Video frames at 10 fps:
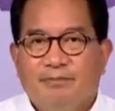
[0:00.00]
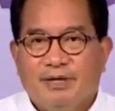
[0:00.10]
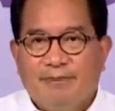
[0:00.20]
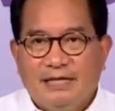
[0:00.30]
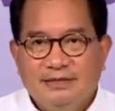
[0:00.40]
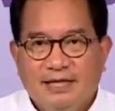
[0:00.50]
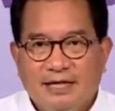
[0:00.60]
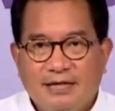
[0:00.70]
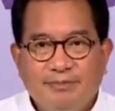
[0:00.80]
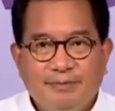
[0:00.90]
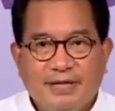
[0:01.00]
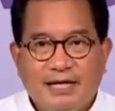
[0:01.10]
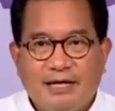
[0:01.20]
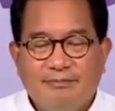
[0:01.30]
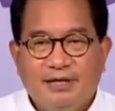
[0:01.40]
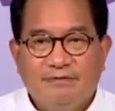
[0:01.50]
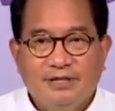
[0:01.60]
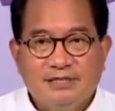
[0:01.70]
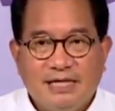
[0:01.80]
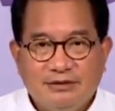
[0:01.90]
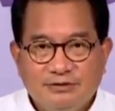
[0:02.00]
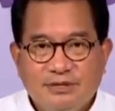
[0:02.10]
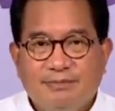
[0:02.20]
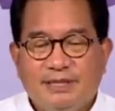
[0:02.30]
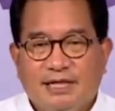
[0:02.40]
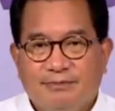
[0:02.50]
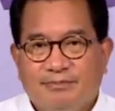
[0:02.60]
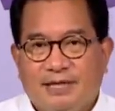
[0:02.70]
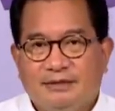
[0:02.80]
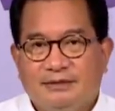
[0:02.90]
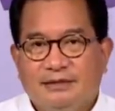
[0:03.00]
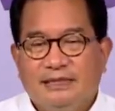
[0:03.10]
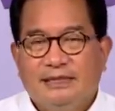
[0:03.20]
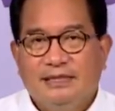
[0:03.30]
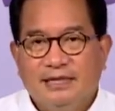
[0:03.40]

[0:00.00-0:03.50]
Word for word: perpanjangan PPKM level 1 sampai dengan 4